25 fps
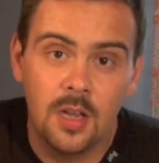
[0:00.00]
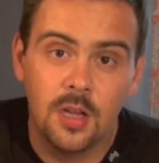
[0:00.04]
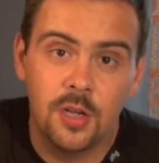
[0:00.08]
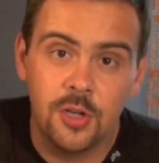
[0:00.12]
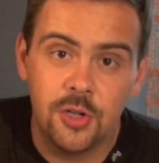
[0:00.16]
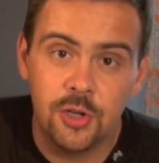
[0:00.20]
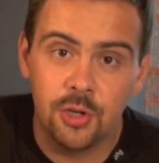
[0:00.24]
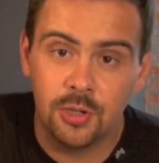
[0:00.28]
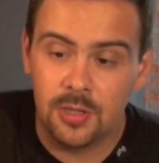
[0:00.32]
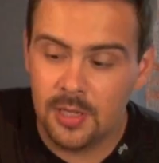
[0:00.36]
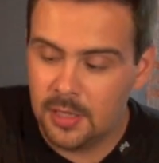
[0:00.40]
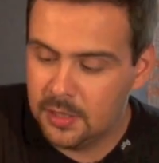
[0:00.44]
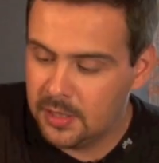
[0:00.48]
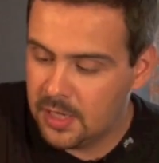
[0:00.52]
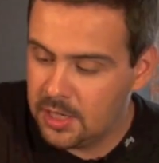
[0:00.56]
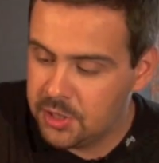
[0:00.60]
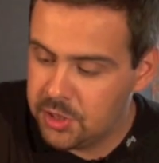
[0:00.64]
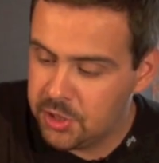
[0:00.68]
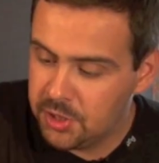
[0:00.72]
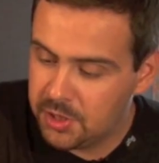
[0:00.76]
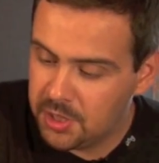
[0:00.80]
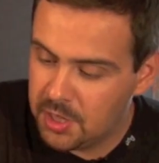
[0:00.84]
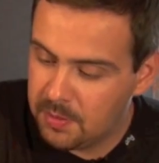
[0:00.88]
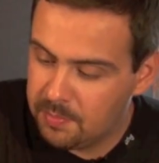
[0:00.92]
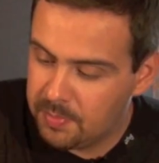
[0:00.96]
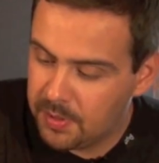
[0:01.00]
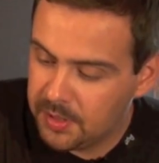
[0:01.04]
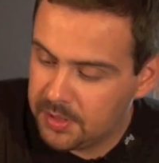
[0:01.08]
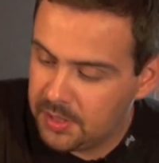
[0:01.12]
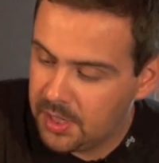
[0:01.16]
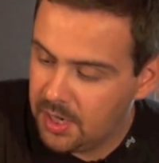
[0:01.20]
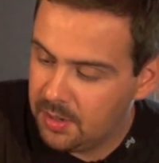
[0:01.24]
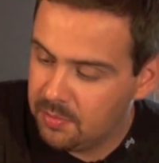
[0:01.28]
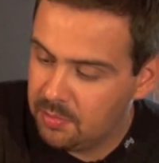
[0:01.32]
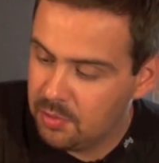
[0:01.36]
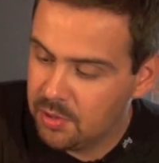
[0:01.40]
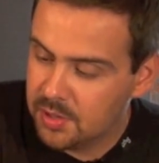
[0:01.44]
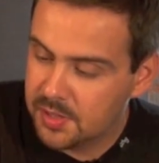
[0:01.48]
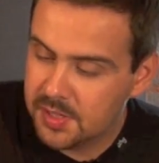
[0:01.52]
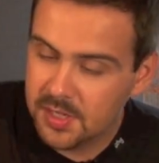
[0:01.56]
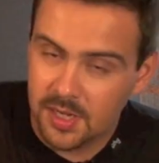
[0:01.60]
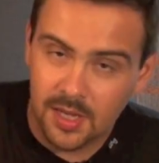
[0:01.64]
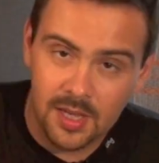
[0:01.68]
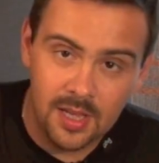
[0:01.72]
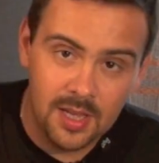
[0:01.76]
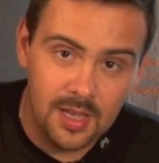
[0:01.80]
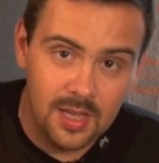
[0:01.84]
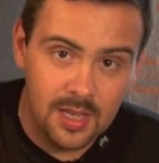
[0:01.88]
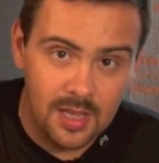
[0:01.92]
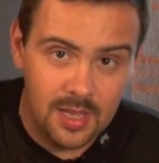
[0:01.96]
Еще для начинки
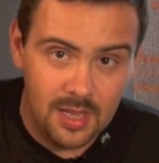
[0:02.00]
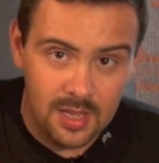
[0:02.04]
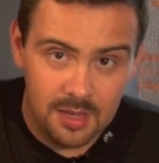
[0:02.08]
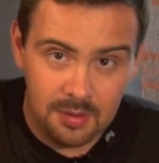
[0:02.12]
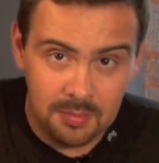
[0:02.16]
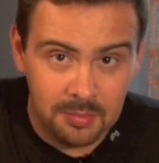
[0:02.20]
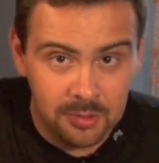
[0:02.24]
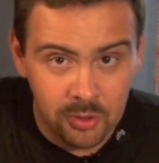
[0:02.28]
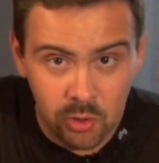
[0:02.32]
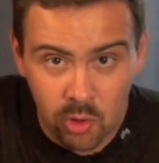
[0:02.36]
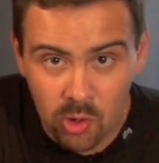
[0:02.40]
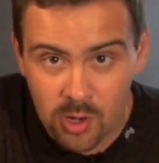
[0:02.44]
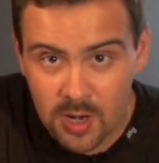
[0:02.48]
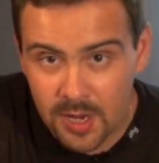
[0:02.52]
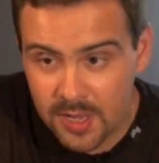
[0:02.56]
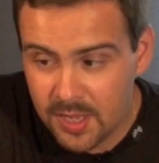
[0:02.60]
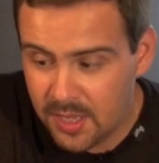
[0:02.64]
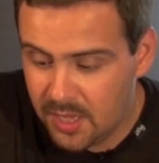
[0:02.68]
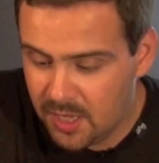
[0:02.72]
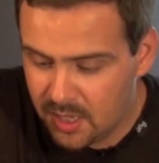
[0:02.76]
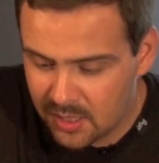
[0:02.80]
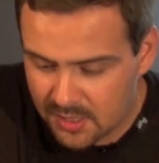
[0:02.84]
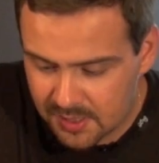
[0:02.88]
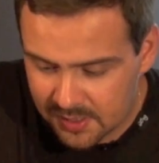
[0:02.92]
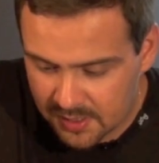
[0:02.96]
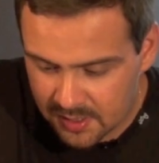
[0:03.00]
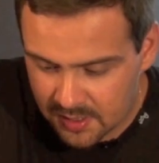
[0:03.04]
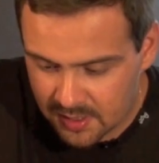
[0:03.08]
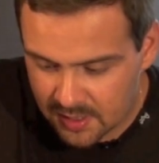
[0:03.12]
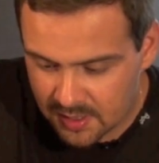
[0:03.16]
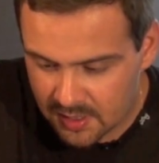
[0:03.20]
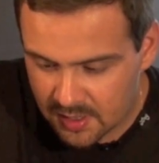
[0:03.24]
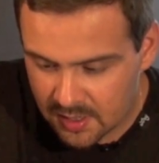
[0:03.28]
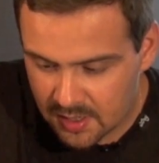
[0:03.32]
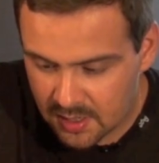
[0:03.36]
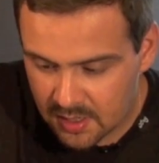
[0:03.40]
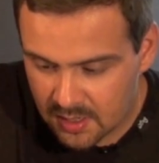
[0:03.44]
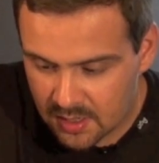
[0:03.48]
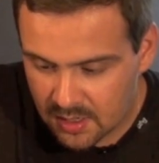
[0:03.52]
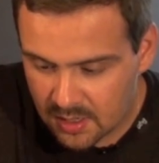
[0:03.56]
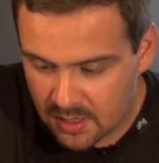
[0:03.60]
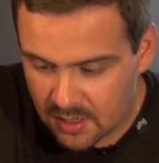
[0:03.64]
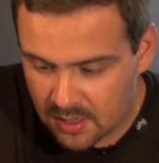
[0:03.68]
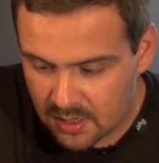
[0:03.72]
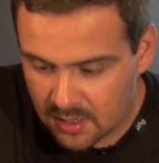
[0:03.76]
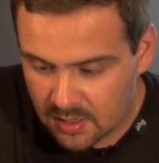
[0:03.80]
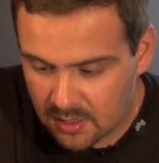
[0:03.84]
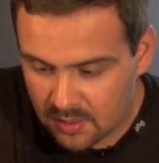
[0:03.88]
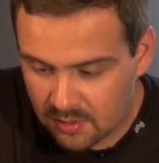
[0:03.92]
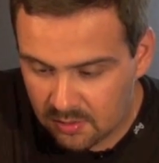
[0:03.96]
потребуется много яиц,
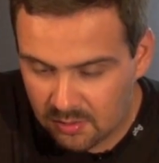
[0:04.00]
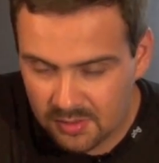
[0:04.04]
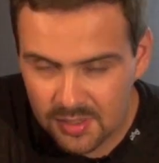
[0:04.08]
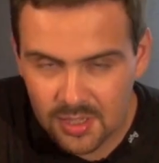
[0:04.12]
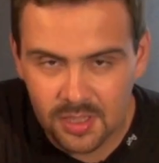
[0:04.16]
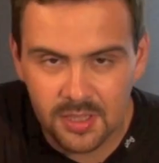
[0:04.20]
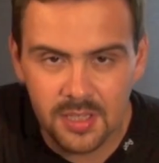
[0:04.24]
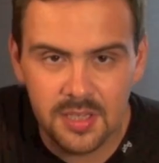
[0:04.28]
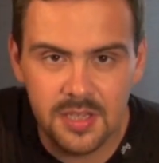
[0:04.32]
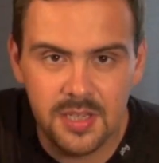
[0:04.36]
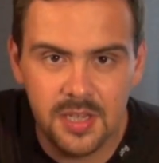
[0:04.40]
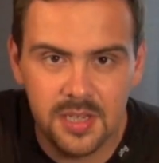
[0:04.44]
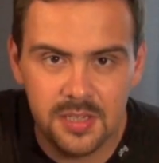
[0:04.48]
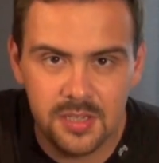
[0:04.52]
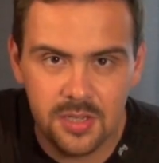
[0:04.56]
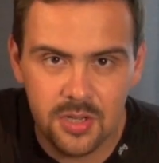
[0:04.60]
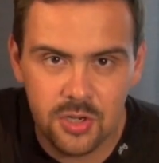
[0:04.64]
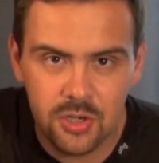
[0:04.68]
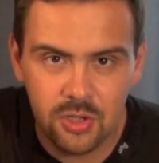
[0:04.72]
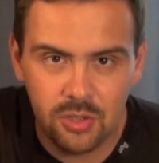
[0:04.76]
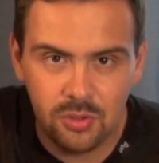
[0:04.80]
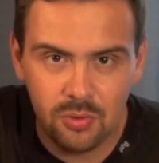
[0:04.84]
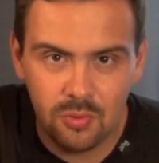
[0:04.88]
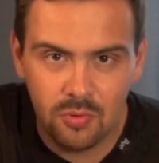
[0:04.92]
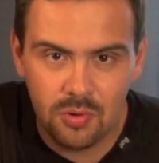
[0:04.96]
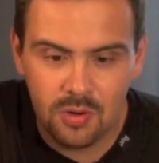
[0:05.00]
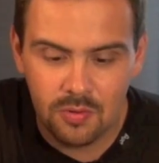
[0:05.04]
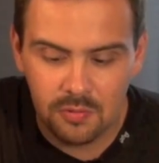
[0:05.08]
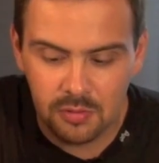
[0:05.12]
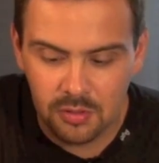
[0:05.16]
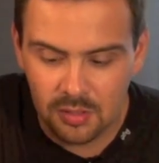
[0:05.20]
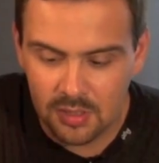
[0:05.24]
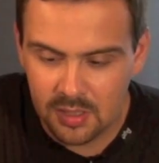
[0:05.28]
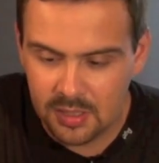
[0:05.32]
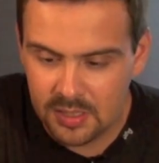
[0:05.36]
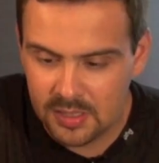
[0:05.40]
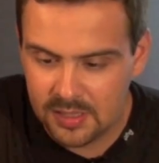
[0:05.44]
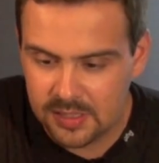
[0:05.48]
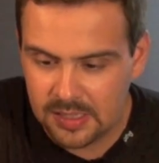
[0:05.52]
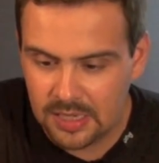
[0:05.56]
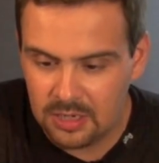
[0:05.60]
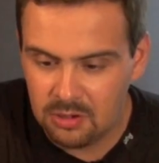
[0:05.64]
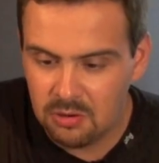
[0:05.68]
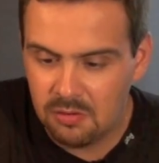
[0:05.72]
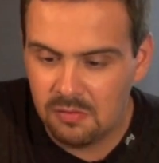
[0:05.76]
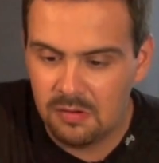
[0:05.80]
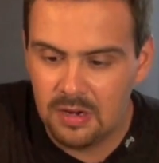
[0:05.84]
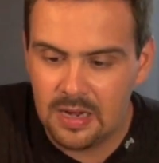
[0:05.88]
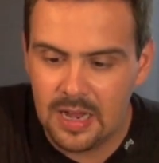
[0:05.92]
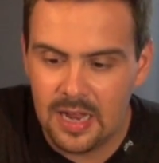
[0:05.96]
ну, где-то 10 штук. Вот из
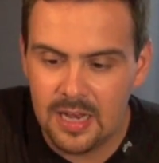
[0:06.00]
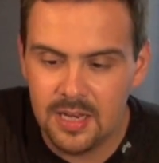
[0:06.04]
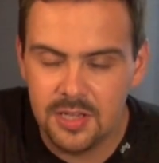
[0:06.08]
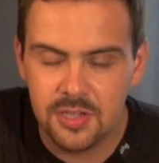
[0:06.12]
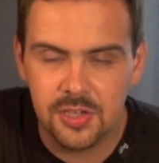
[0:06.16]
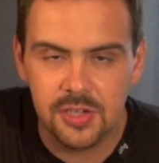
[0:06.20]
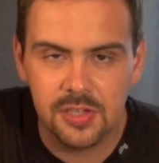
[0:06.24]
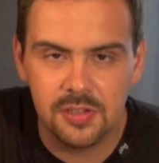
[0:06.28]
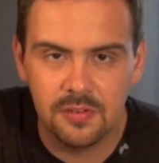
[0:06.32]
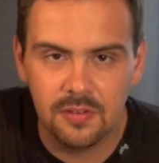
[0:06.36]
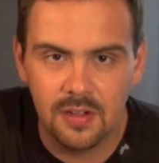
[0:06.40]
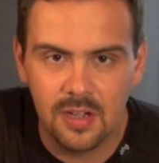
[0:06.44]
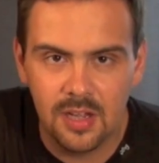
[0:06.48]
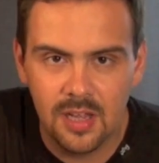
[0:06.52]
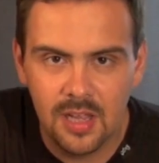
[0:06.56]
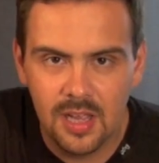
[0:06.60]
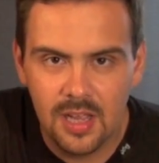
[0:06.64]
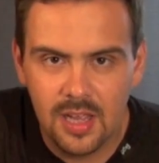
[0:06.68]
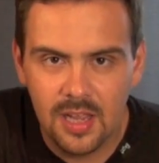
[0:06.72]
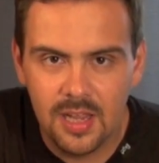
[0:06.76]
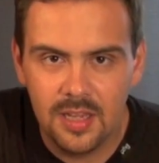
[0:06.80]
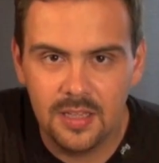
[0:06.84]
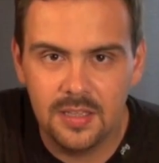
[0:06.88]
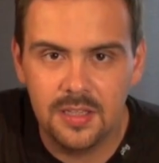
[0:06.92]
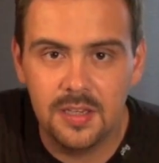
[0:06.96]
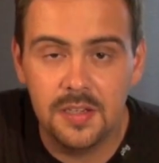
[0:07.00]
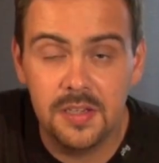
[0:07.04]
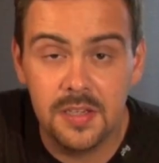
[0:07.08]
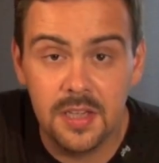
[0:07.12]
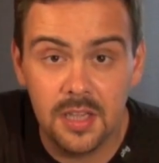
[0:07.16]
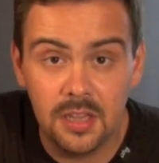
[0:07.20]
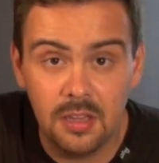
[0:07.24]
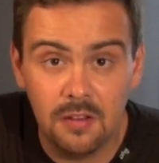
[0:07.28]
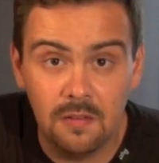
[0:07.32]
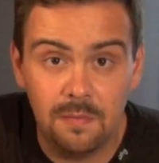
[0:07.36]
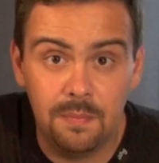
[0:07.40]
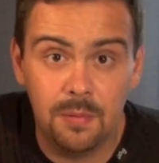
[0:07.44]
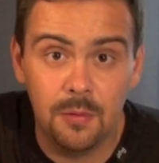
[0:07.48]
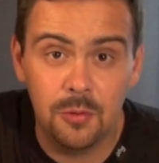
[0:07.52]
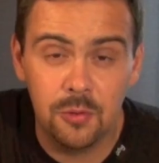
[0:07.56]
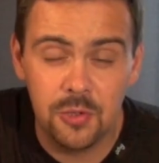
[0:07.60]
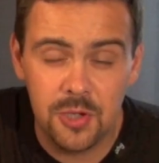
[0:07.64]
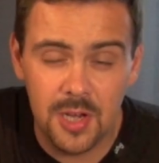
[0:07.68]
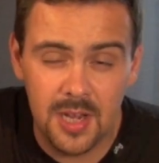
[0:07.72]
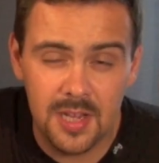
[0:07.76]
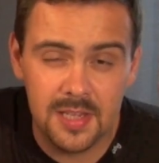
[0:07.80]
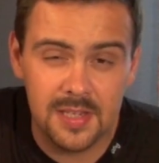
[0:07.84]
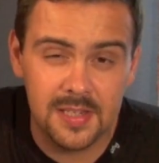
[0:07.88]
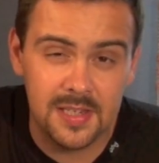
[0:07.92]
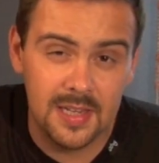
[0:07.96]
такого количества ингредиентов
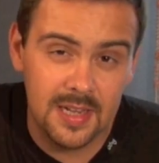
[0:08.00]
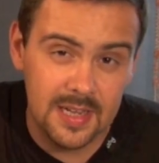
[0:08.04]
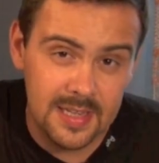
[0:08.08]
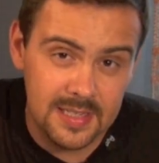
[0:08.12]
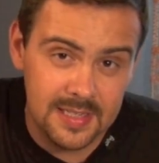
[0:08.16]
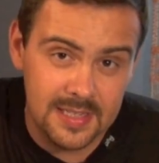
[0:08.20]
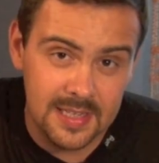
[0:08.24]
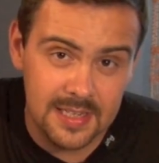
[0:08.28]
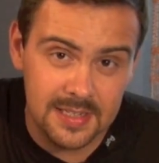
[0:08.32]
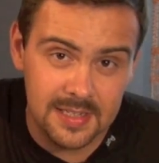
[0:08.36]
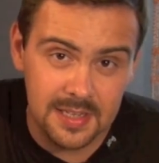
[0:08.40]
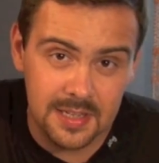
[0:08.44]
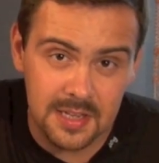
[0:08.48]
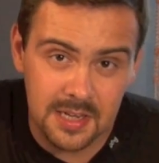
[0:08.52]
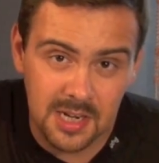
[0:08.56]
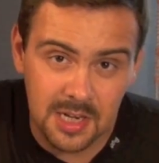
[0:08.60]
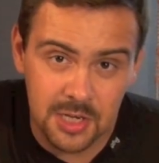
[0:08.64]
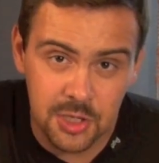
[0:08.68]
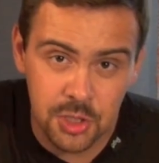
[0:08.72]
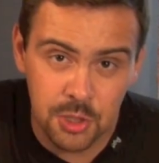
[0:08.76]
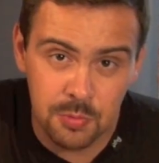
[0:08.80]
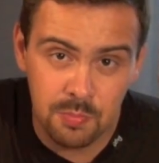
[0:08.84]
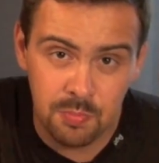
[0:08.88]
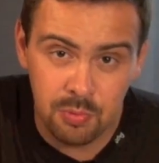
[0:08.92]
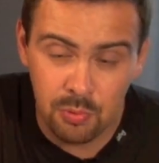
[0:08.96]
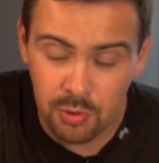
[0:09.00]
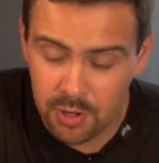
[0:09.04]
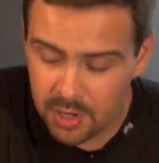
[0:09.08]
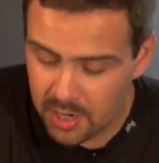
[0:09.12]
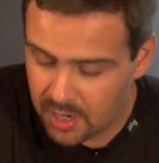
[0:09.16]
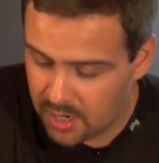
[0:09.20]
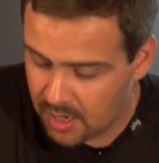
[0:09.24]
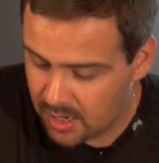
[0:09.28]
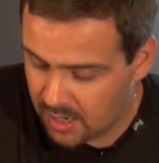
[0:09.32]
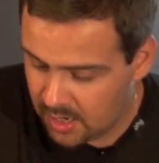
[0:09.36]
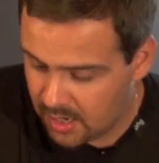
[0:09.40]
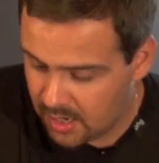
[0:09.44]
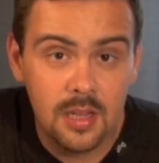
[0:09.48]
получается 10 хачапури.